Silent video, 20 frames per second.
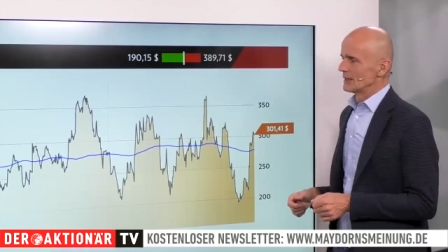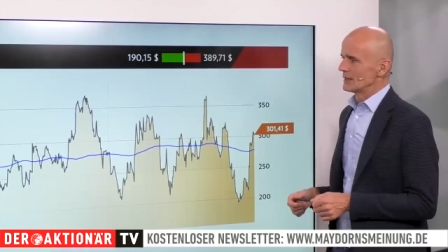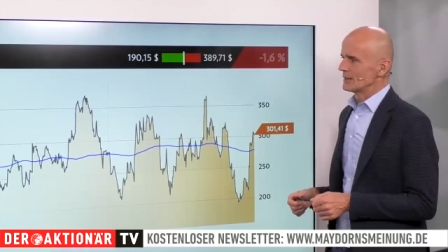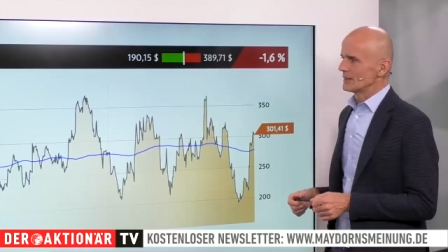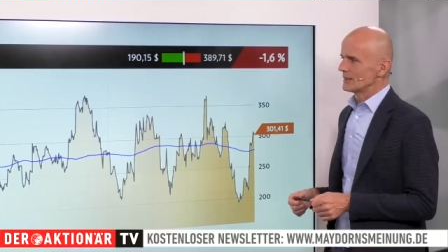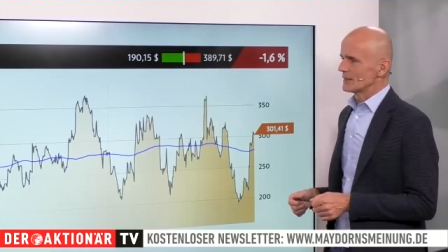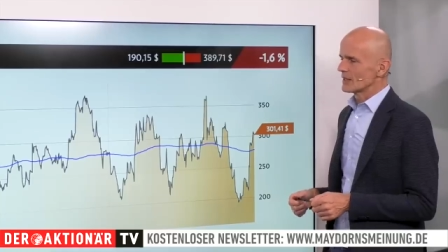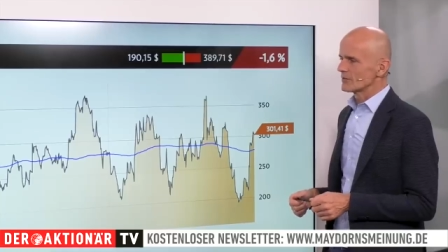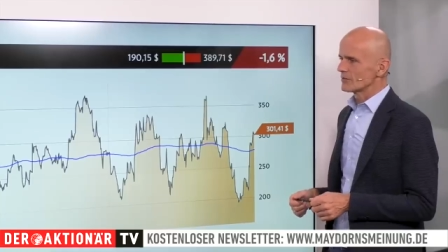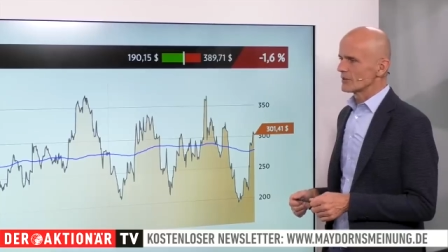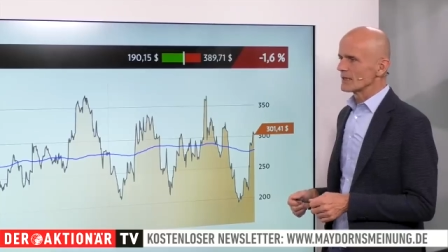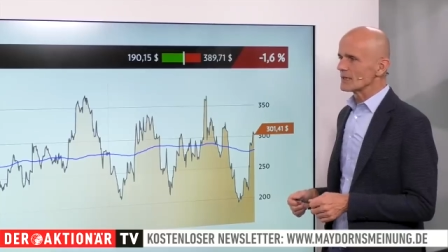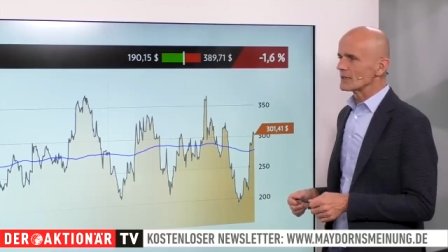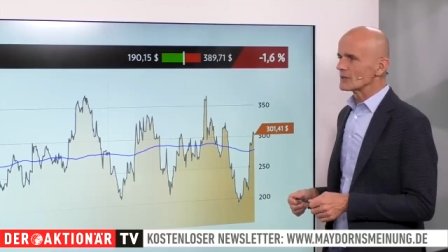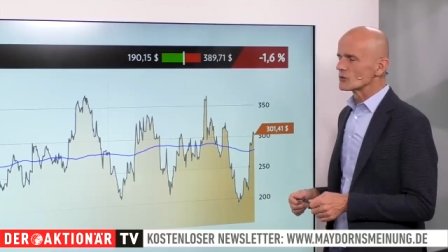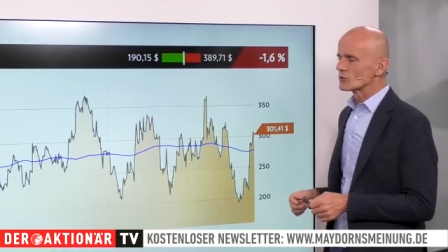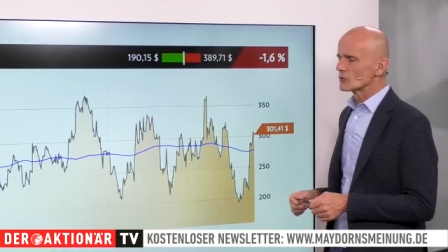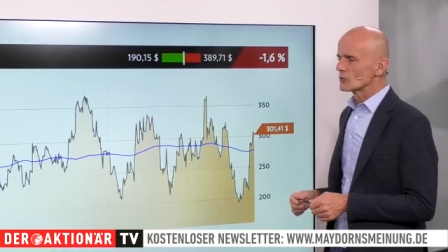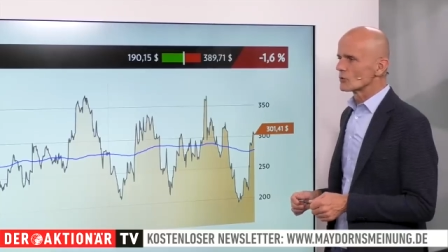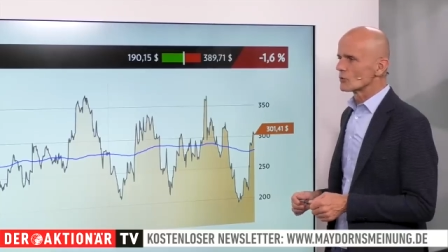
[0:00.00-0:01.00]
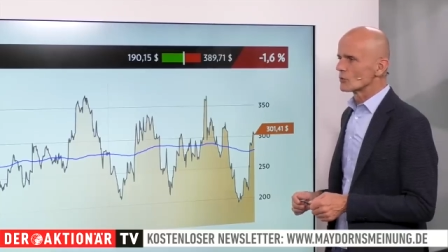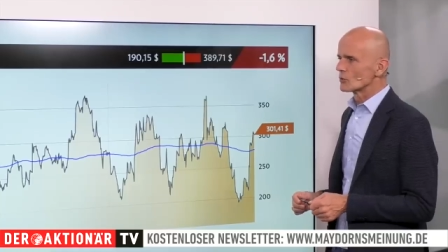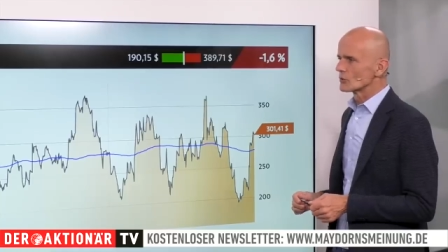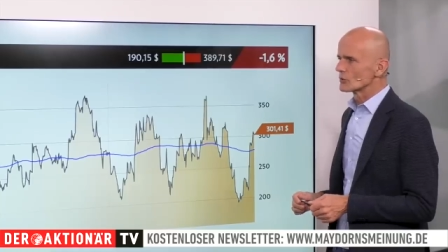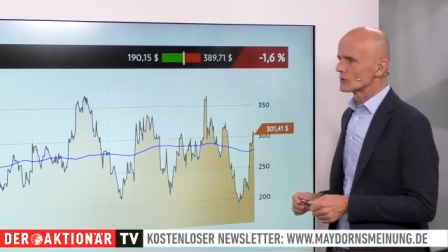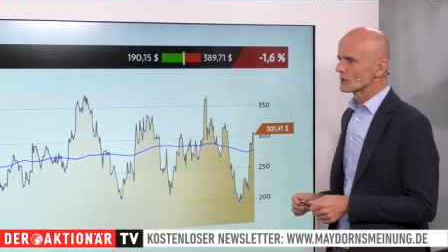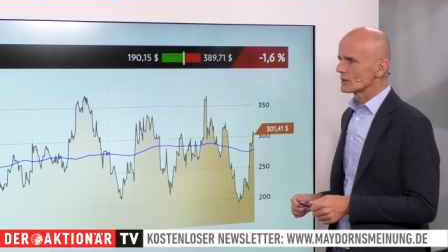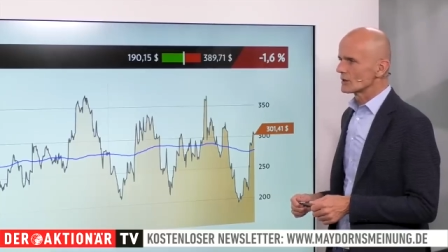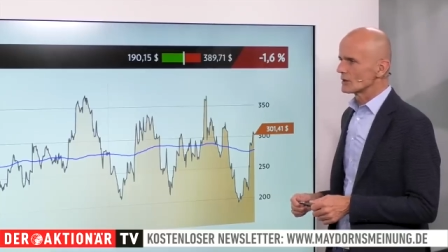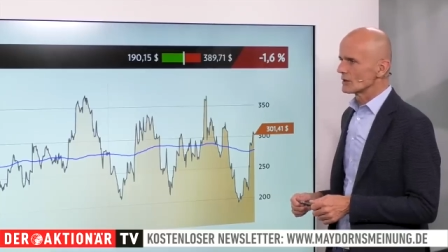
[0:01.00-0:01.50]
Die Nachfrage ist so
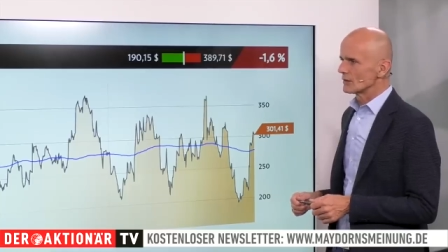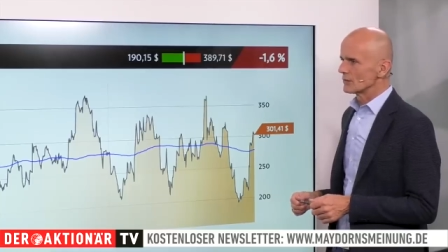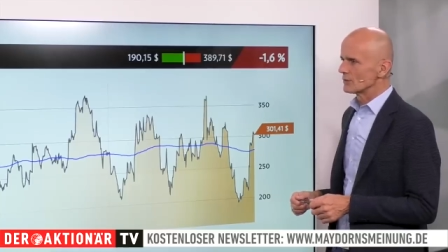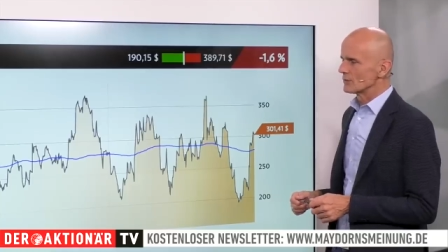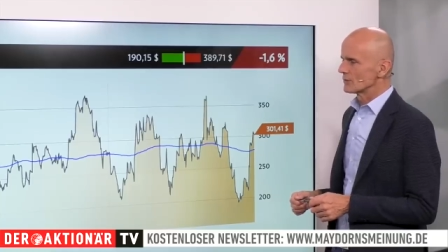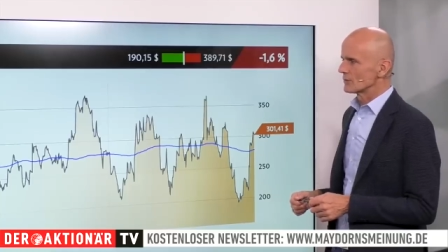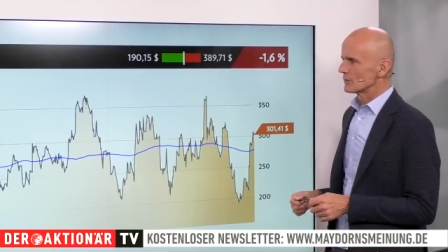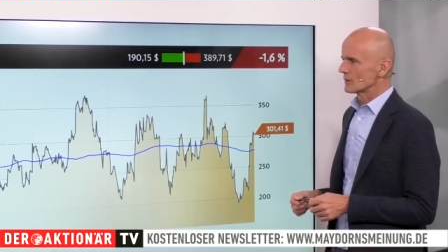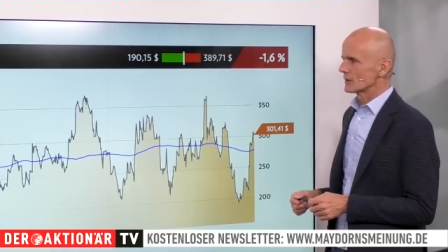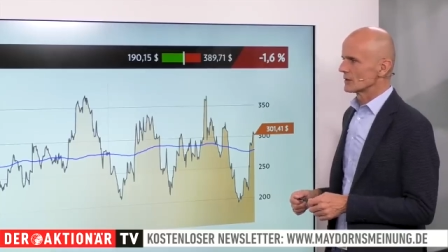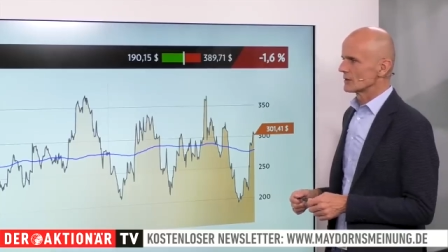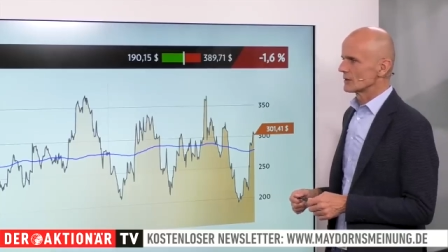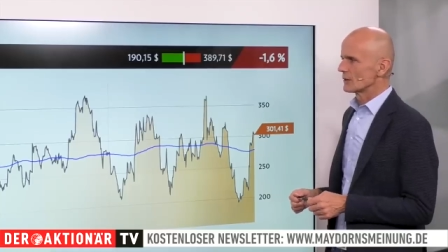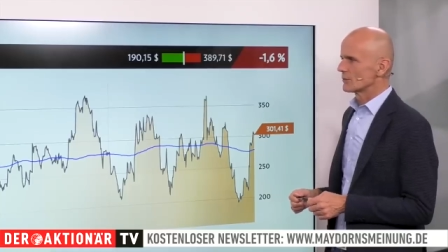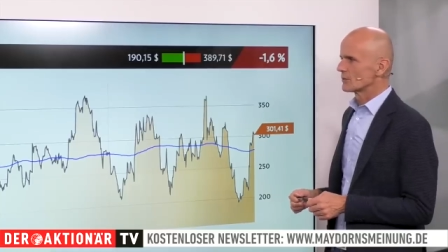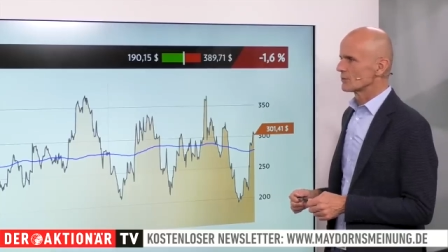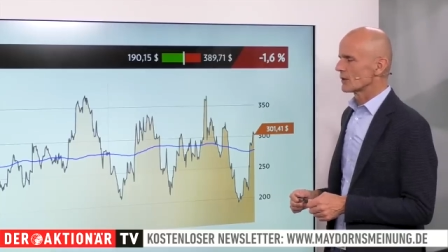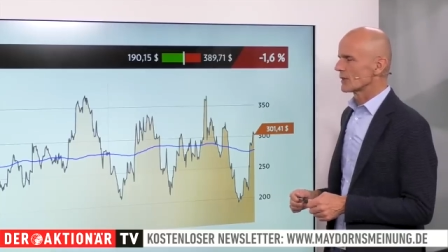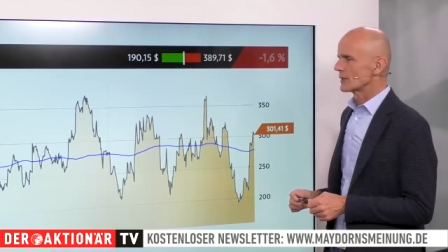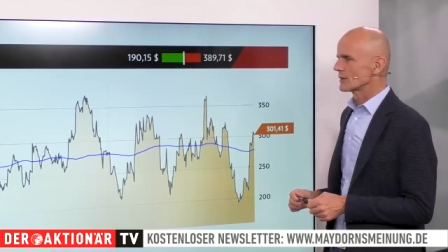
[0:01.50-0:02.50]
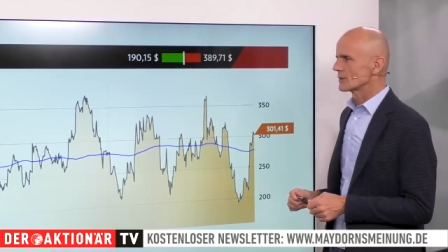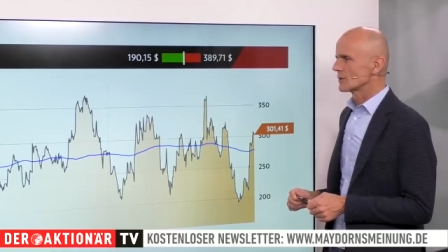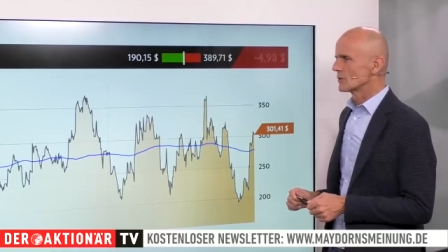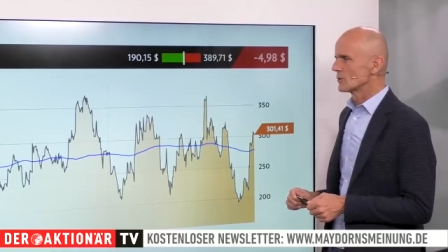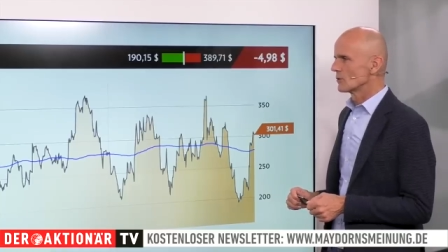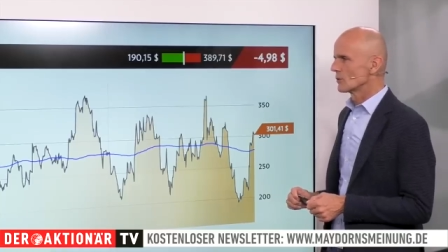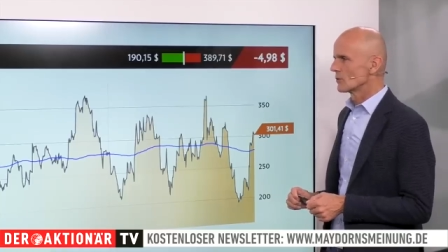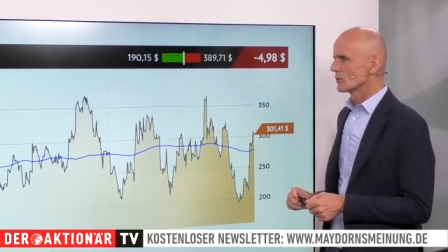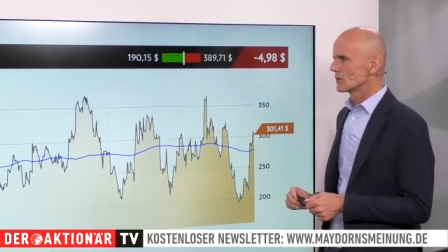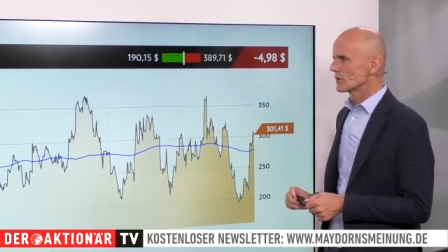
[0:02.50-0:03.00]
groß, ähm, dass selbst
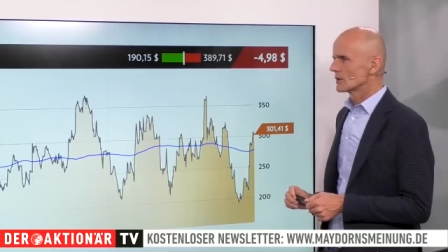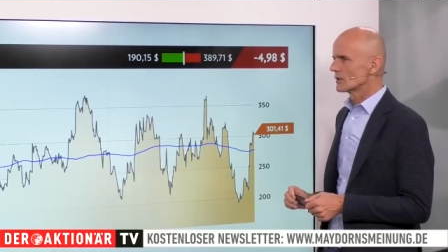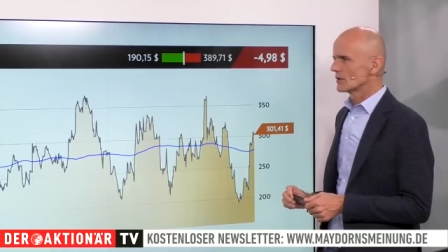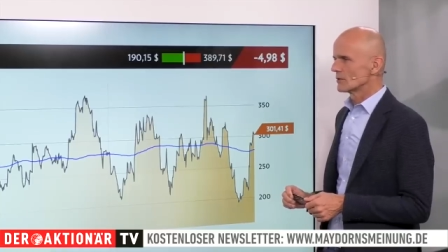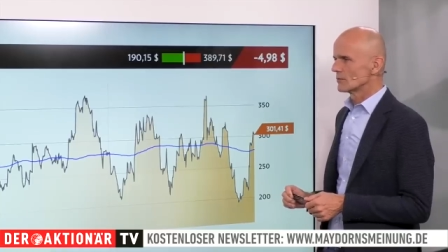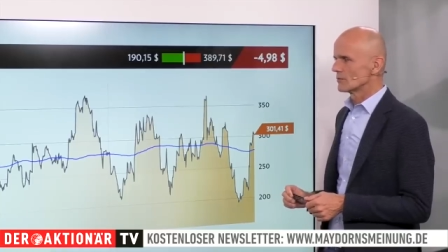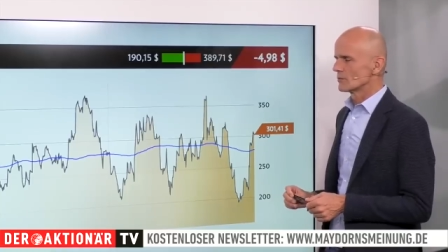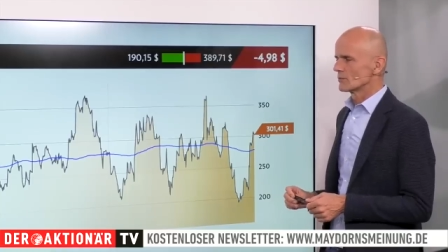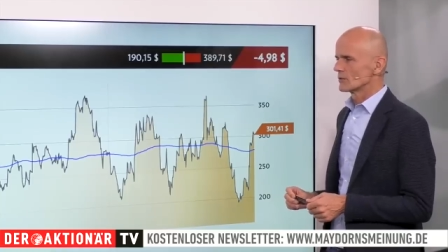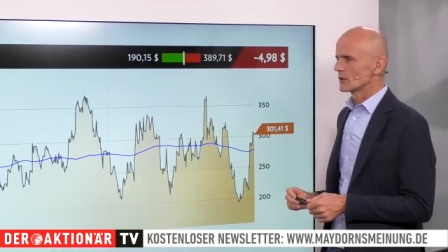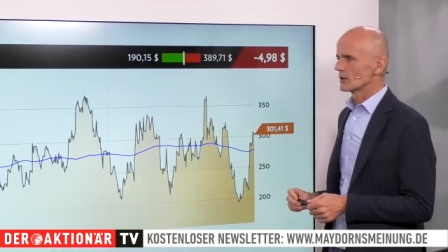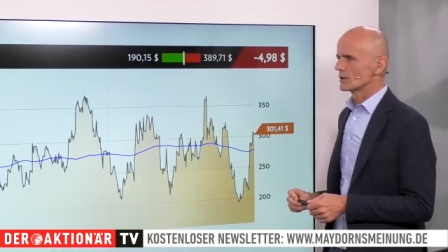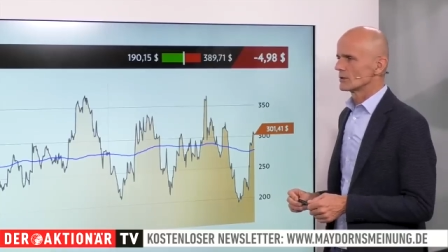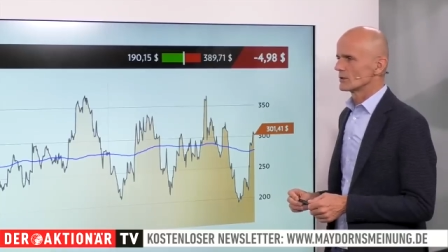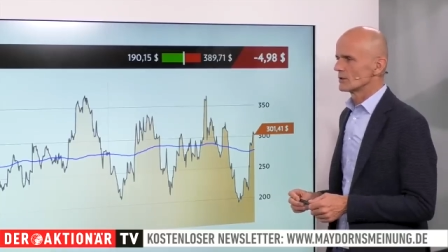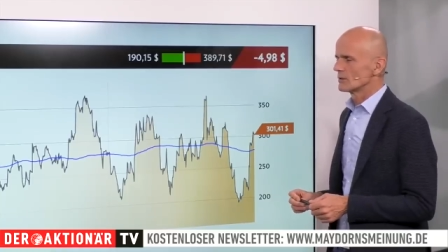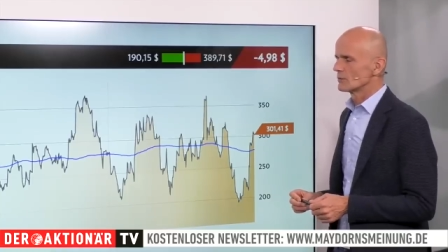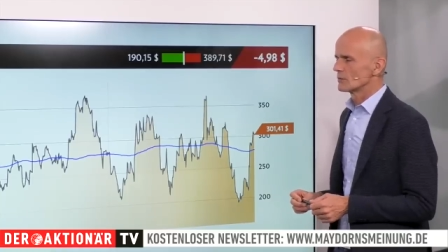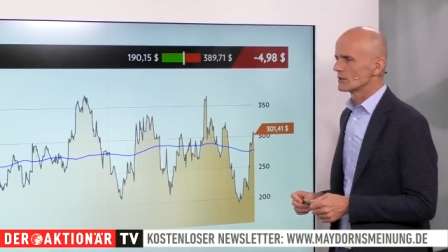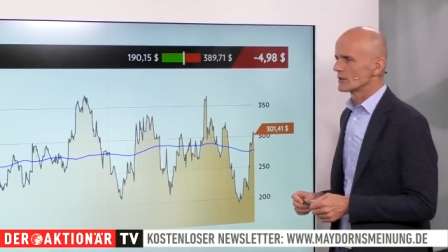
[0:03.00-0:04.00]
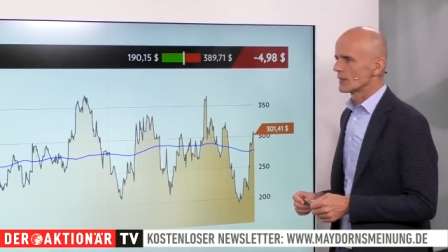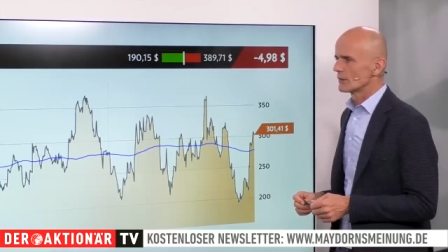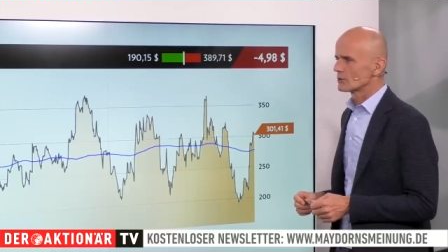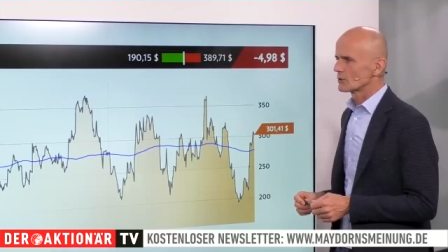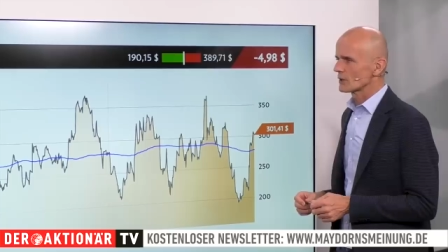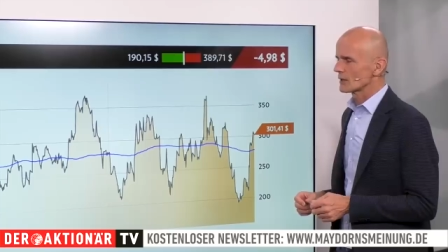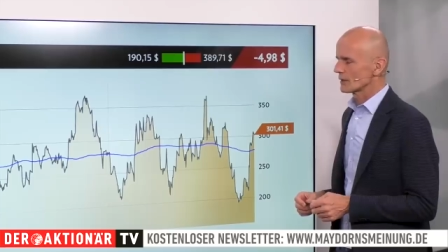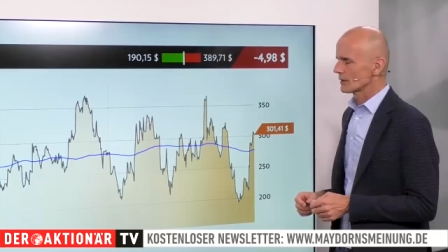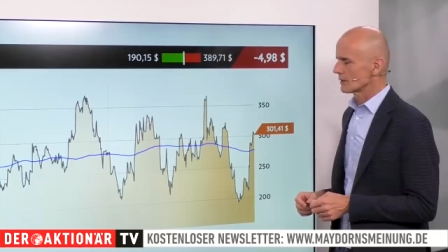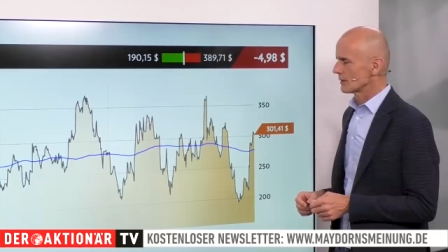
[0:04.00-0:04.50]
Preiserhöhungen ähm, ja niemanden
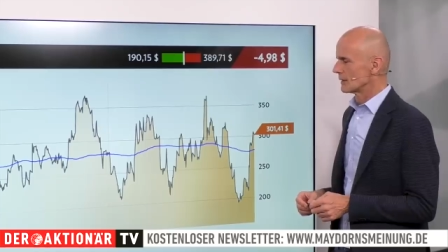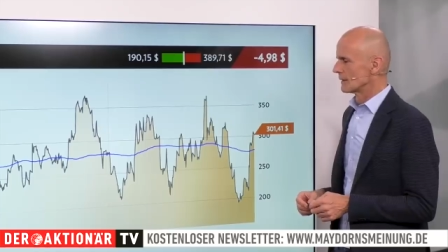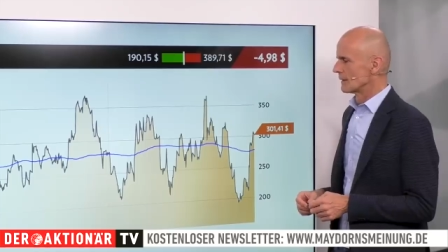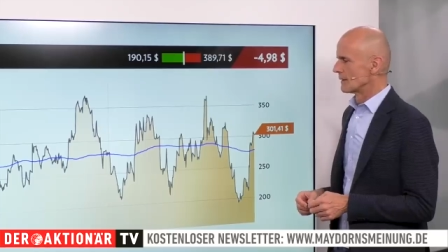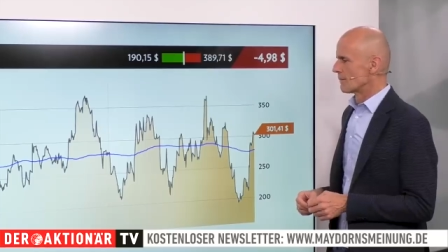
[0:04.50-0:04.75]
abschrecken.